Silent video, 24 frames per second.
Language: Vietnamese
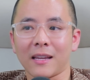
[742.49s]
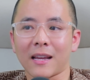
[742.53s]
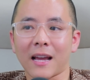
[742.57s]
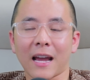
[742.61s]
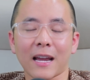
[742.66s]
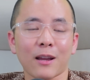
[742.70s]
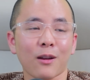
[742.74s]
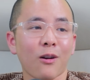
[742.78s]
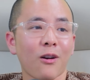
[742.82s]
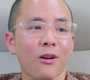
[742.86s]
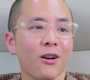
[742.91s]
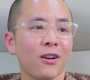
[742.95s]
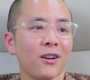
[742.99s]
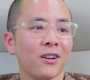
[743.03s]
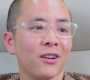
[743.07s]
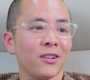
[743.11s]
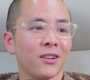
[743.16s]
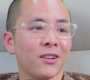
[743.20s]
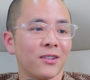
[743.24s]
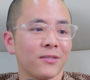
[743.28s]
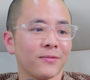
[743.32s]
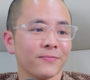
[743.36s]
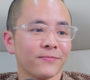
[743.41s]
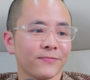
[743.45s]
thì hay
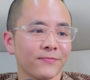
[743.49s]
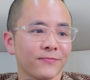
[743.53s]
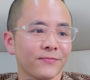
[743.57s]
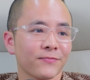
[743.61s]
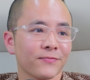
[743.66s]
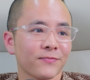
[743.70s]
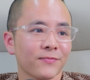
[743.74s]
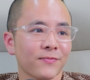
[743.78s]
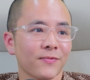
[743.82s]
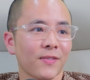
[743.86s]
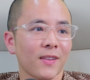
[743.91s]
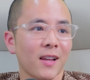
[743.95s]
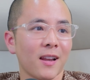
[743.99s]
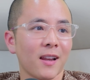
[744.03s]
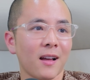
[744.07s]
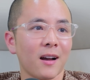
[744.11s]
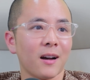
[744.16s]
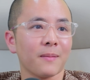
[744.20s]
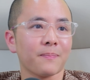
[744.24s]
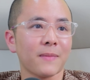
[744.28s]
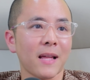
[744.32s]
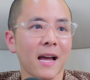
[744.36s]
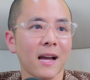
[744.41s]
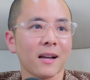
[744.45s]
ho hơn.
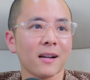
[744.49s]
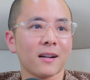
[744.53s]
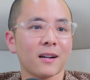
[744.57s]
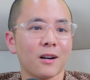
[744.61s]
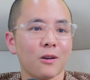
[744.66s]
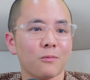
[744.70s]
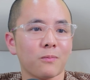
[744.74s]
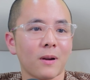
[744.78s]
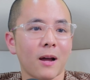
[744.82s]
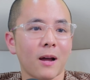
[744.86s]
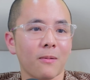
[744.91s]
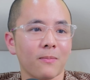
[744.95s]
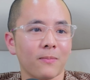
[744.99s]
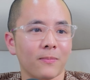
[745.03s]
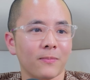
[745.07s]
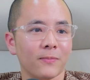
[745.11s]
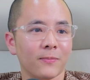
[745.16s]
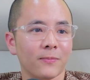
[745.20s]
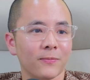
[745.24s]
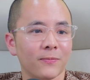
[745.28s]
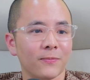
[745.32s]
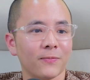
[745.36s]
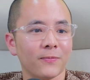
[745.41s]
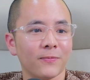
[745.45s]
Đấy là hợp tác không
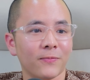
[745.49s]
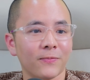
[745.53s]
đồng.